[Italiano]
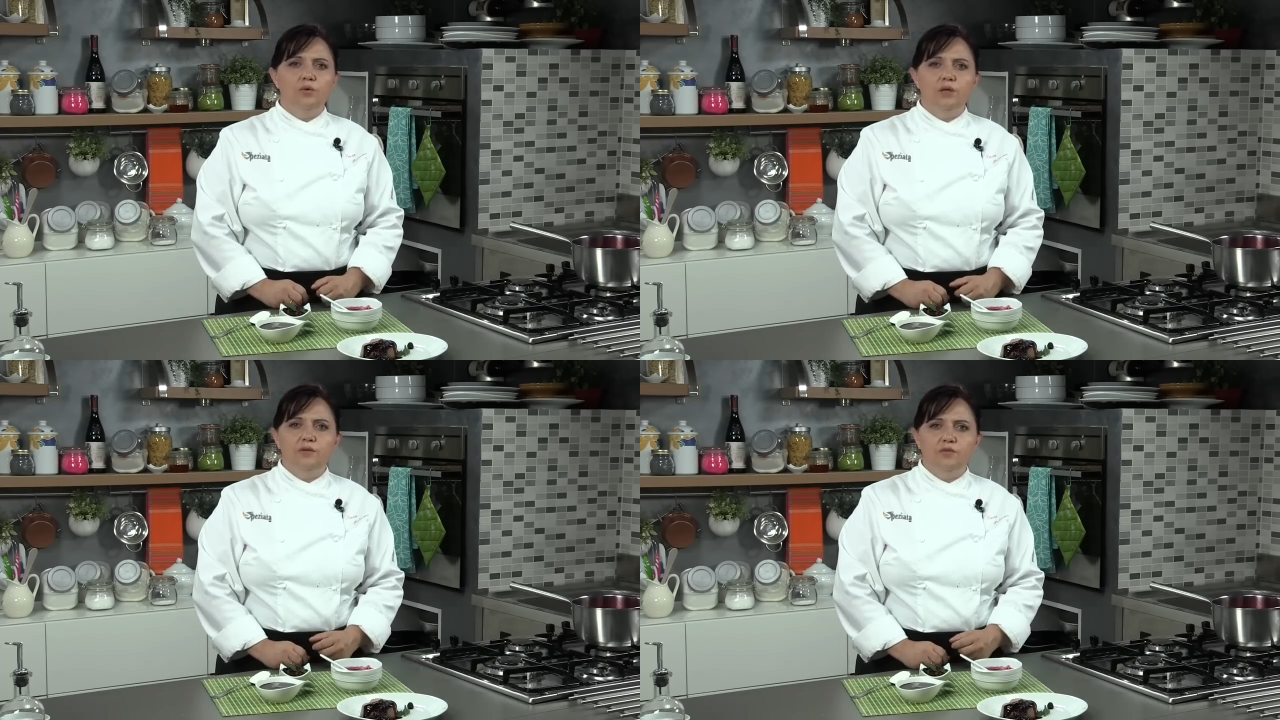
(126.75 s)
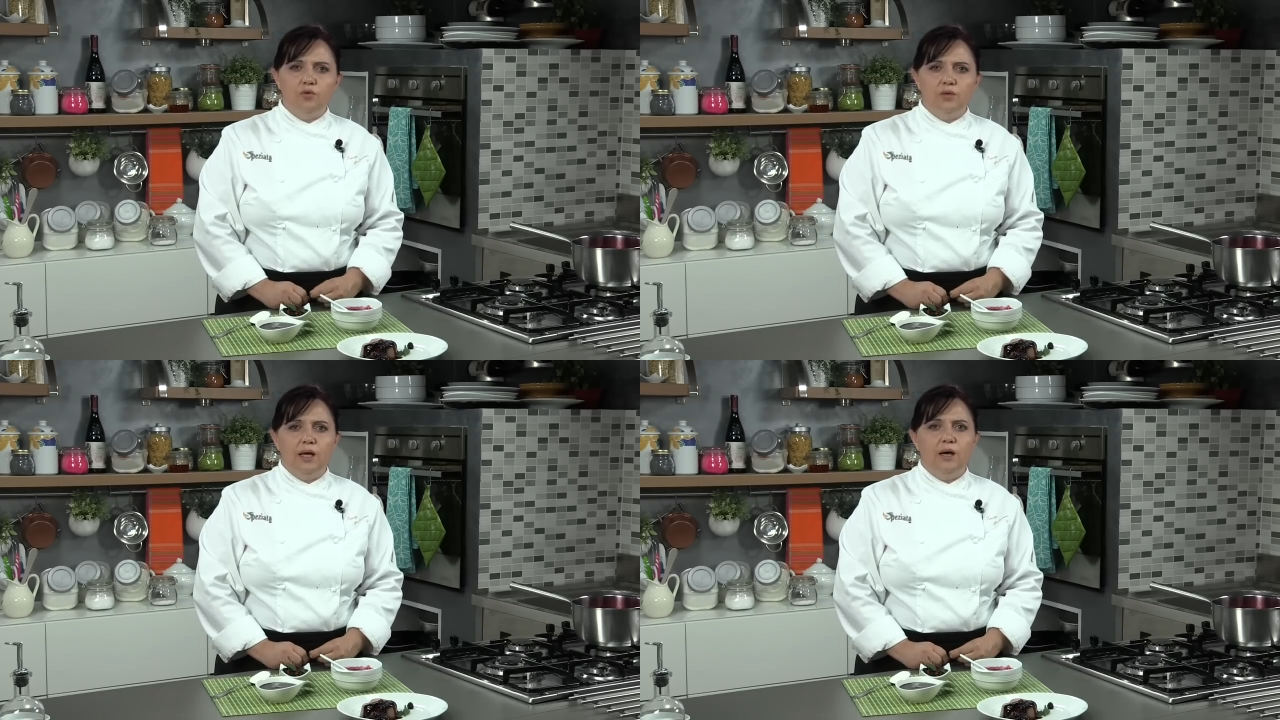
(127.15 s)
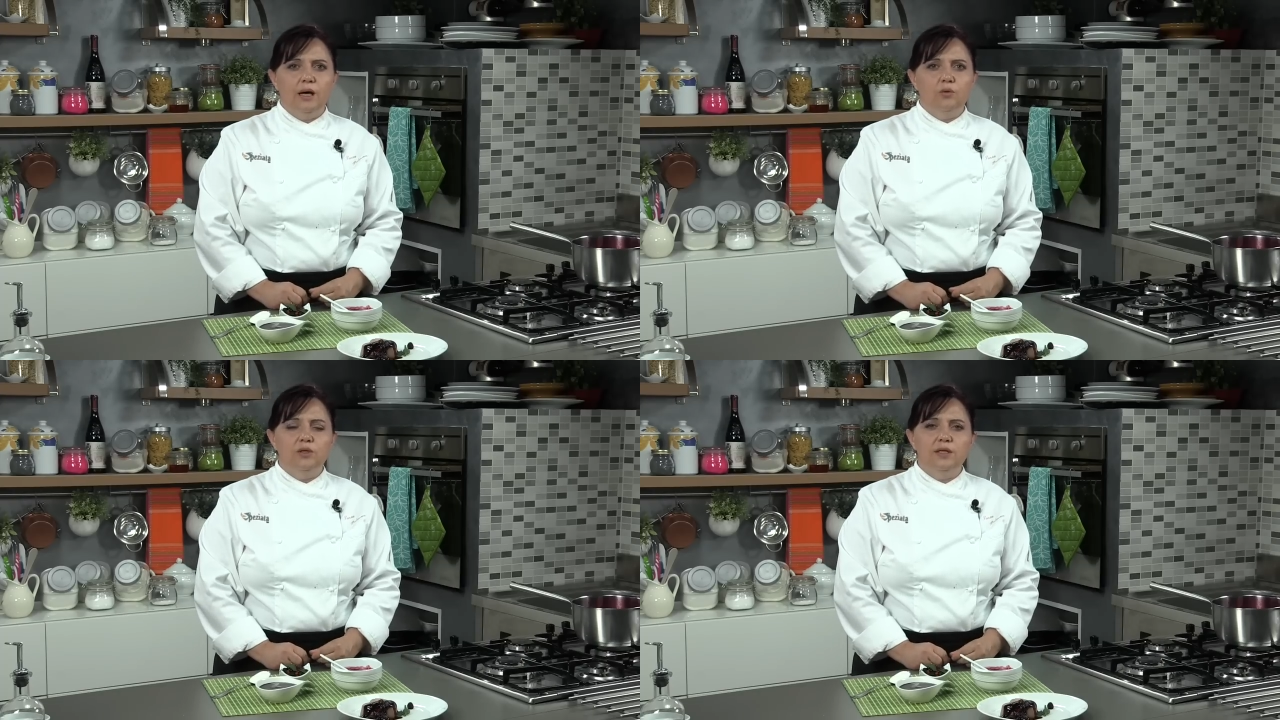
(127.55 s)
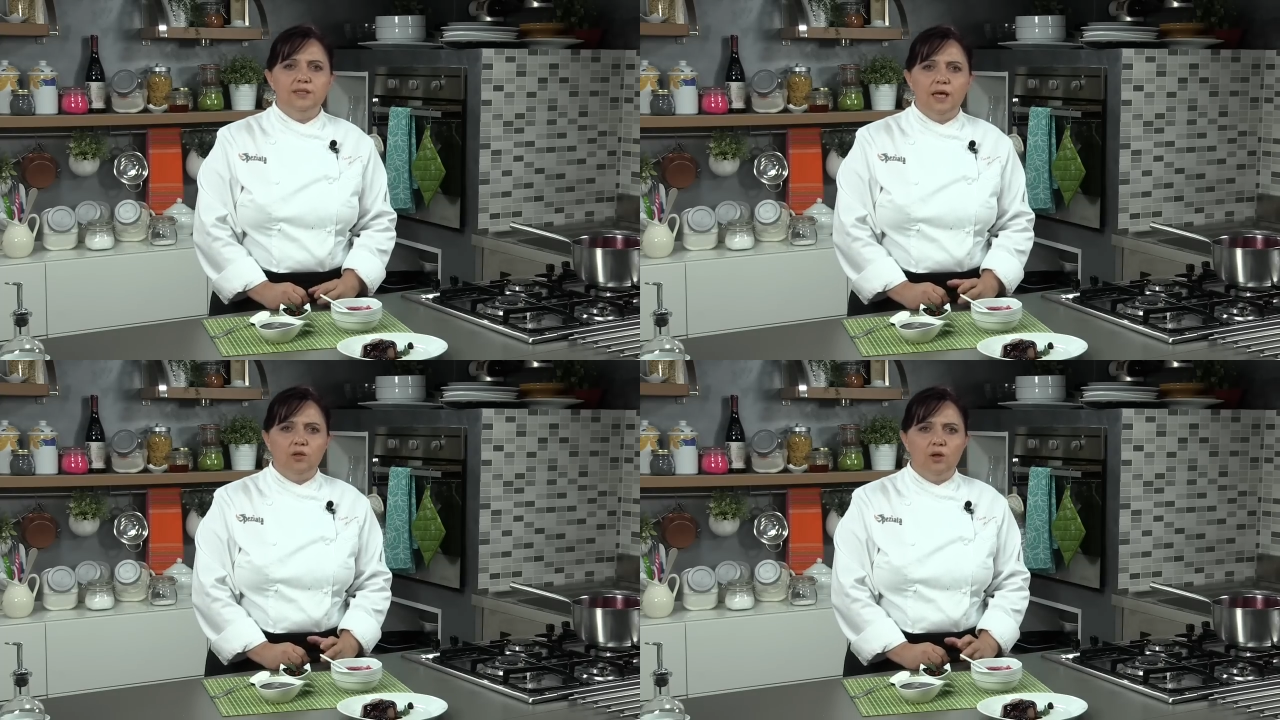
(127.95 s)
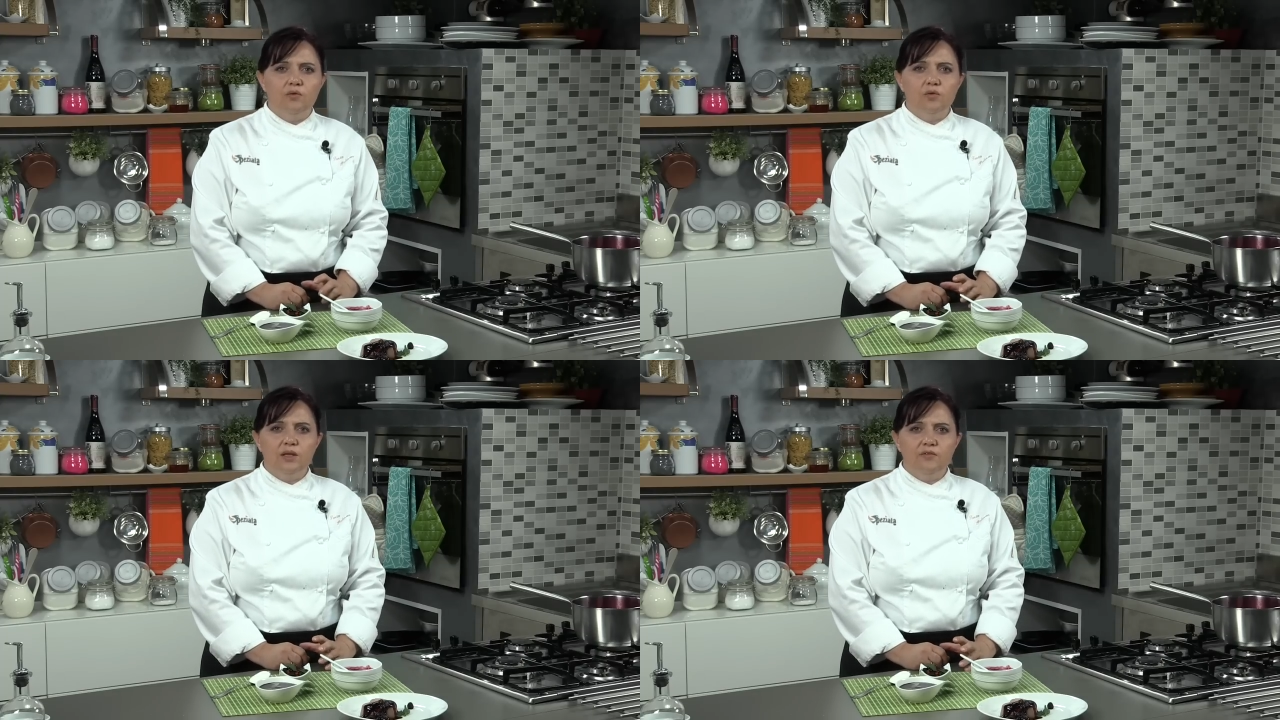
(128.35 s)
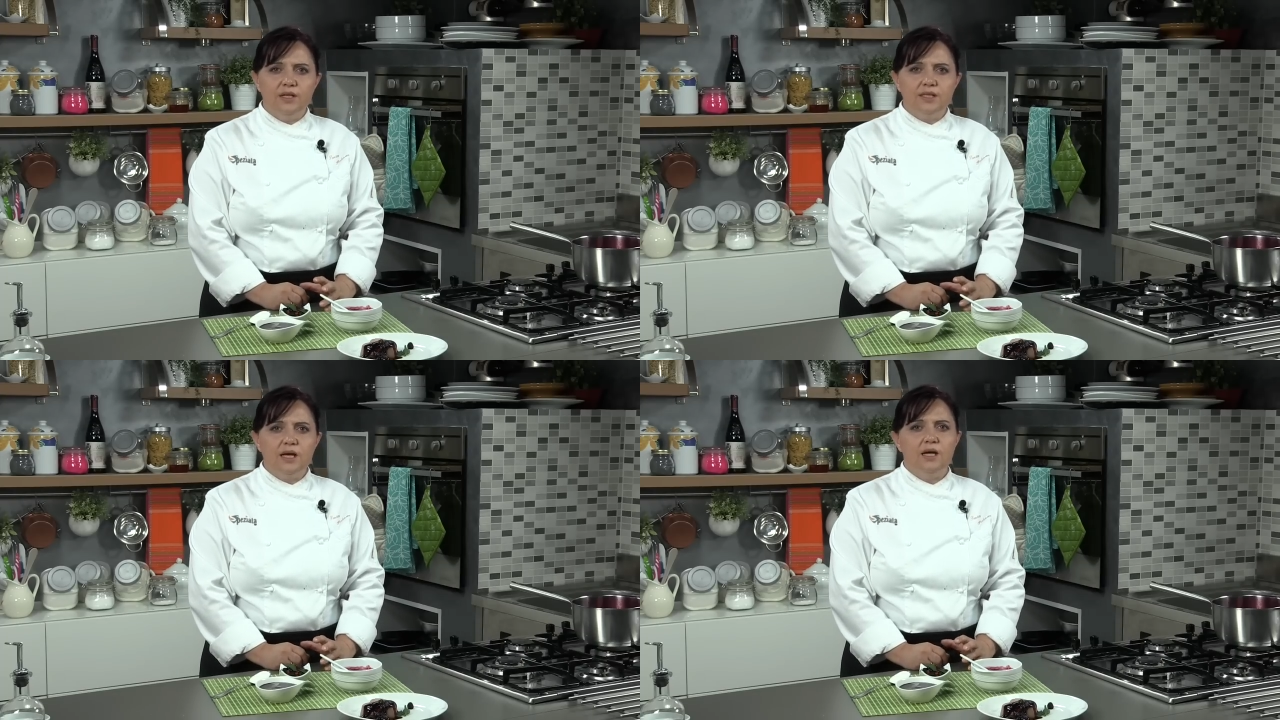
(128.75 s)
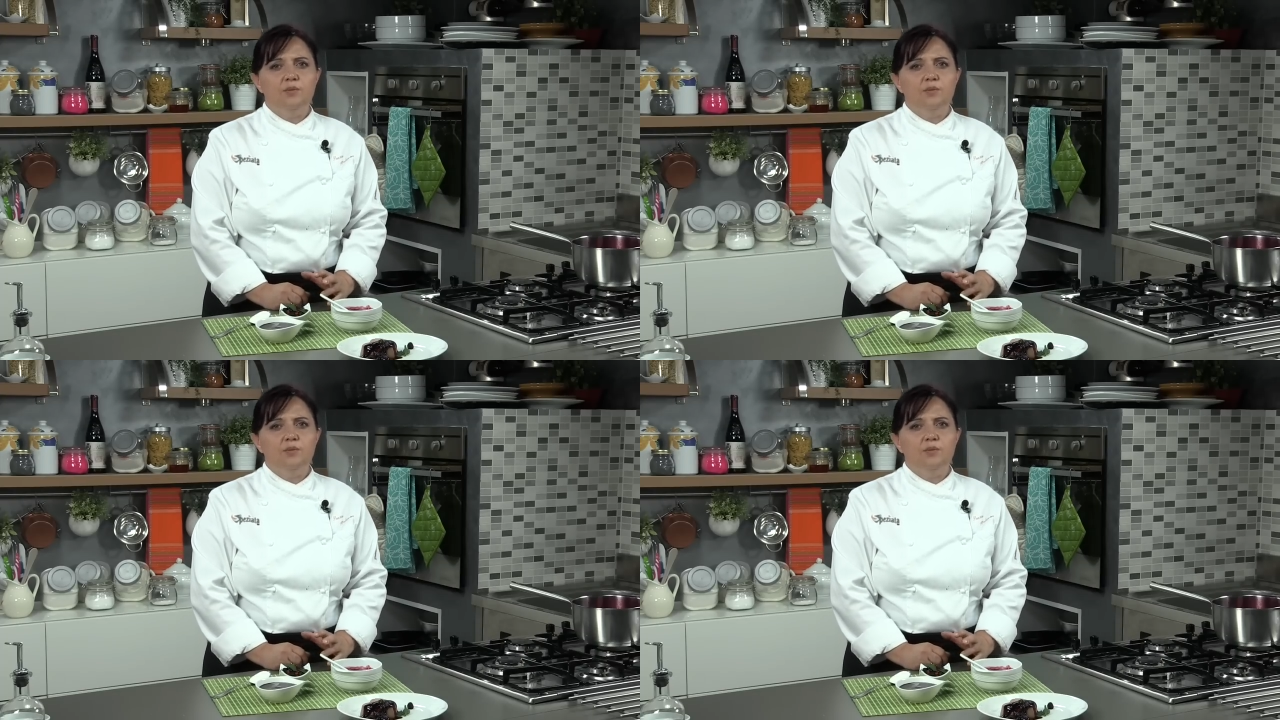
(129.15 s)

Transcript: coulis di frutta utilizzando la frutta fresca,